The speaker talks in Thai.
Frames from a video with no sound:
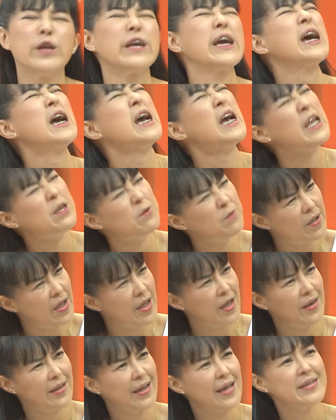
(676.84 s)
ยง่าย
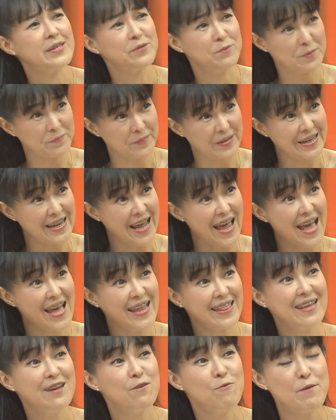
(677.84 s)
มากเลยค่ะ สำหรับเตยนะ
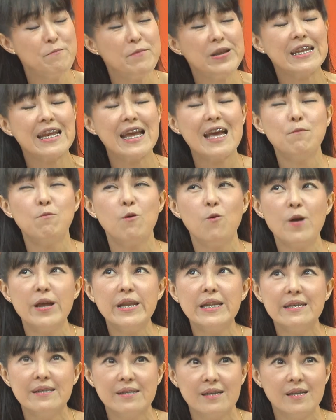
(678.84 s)
เตยว่ามันง่ายเพราะว่า
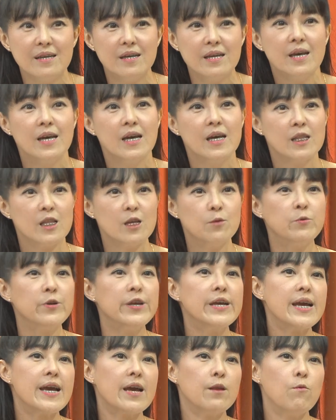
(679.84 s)
หนึ่งเลยเตยบ
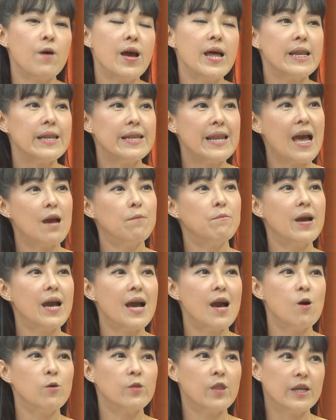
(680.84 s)
ริหารว่าน้ำ
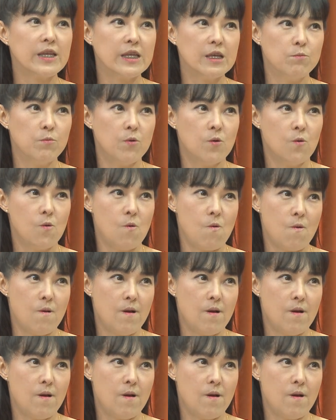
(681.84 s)
เข้าตอนกี่โมง